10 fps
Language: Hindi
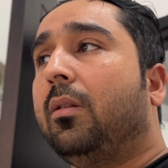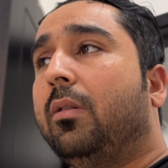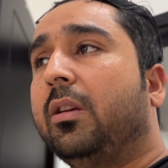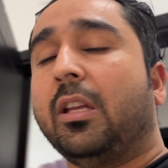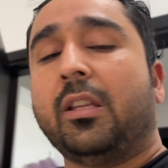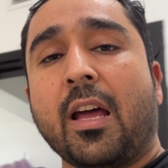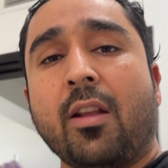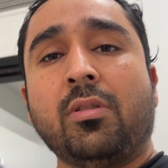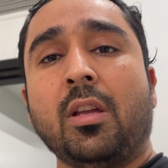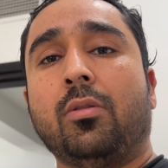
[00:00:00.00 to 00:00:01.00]

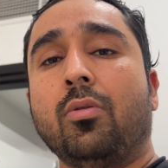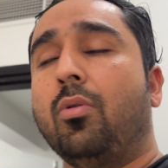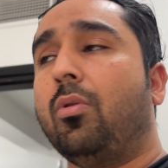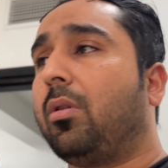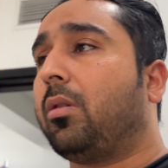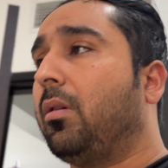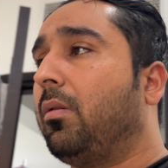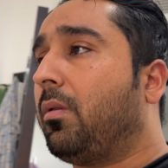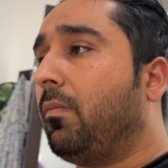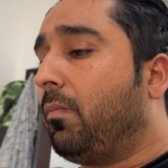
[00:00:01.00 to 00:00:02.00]
रिश्तेदारों से दूर
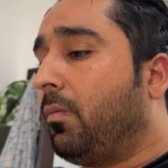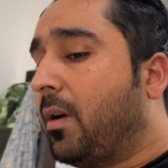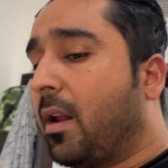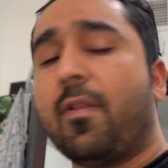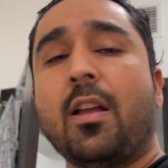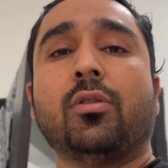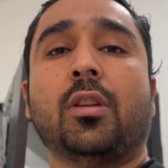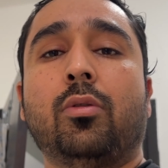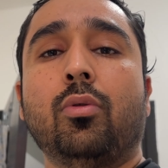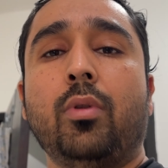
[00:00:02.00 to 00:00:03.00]
घर वालों से
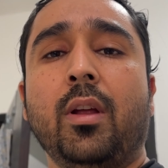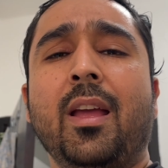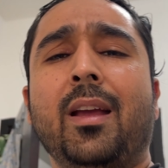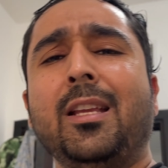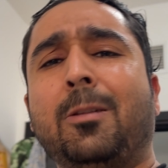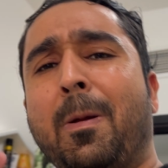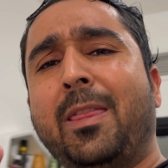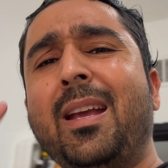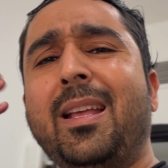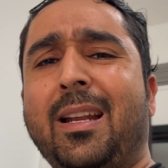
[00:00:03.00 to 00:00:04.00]
दूर किस
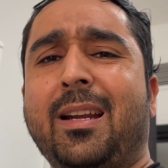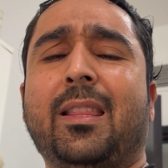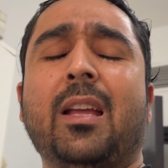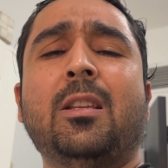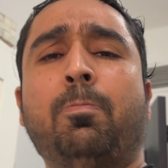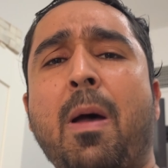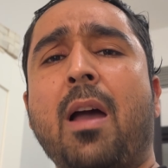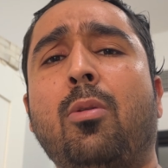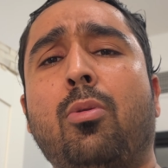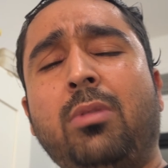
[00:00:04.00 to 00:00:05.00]
बंदे का दिल करता है किस
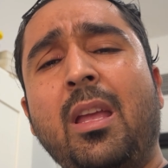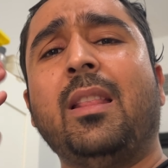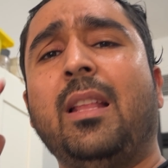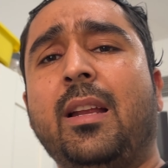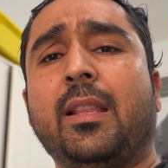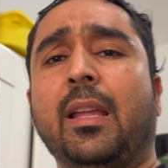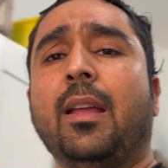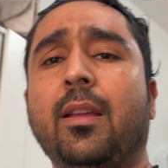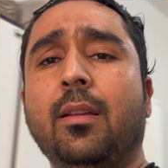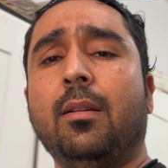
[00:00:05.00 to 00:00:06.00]
पागल का दिल करता
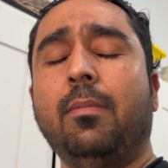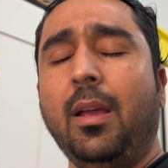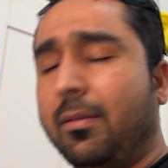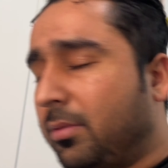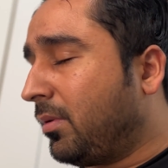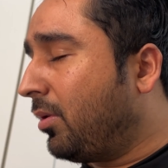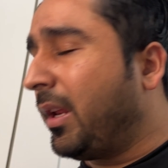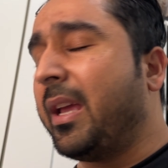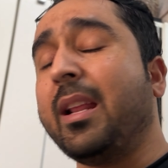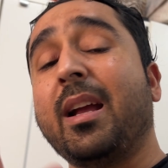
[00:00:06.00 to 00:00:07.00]
है
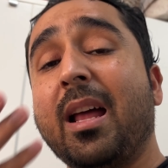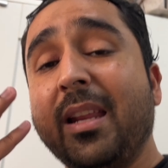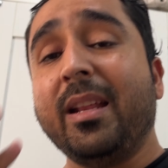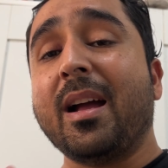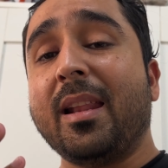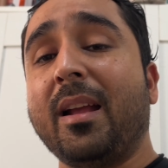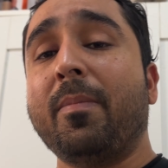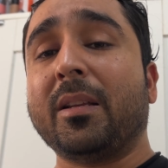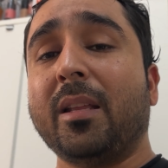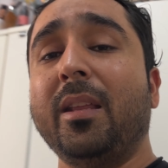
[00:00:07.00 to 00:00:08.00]
सॉरी यार गाली निकालने का
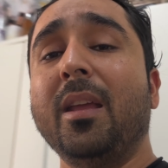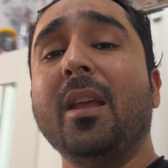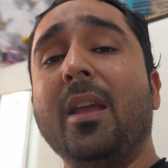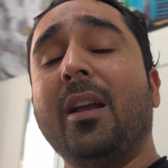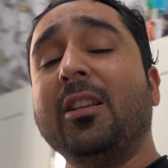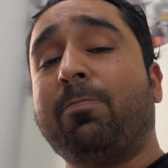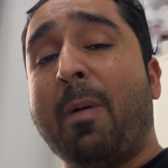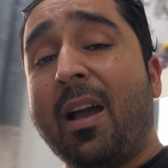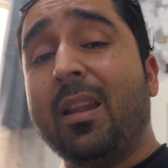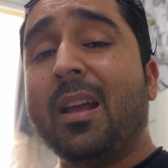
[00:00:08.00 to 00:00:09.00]
मकसद नहीं किस
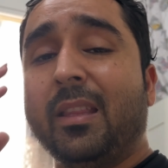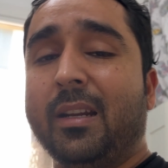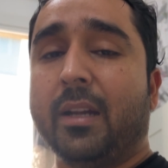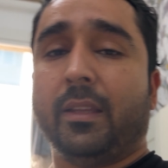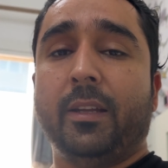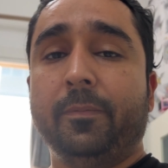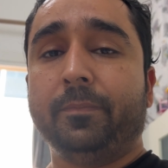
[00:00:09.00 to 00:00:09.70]
पागल का दिल करता